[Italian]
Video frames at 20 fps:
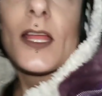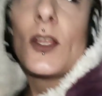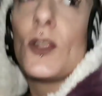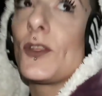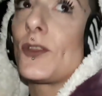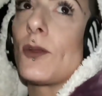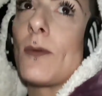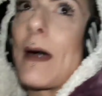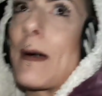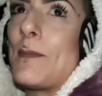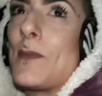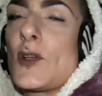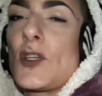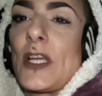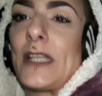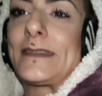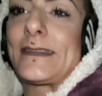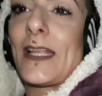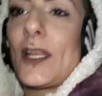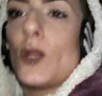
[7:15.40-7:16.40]
detto babbo
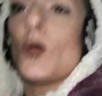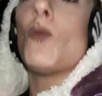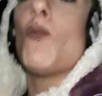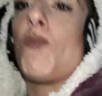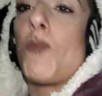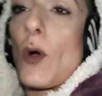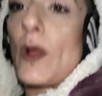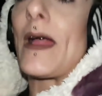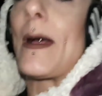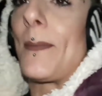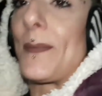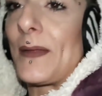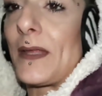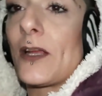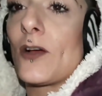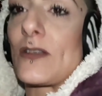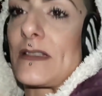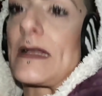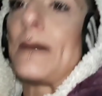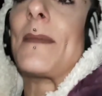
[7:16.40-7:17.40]
cioè te non puoi
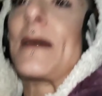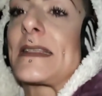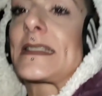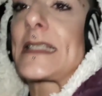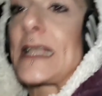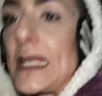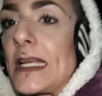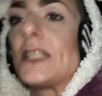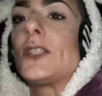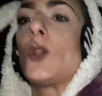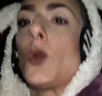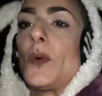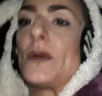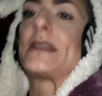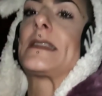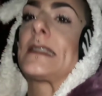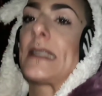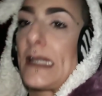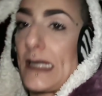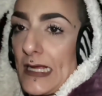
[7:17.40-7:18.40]
capire cosa mi ha scritto
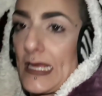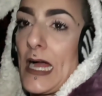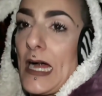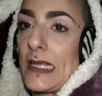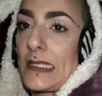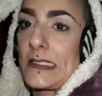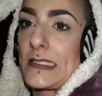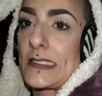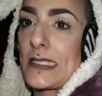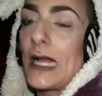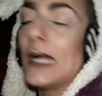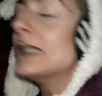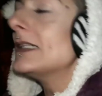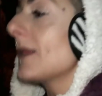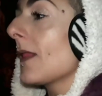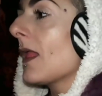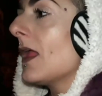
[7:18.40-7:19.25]
questa ragazza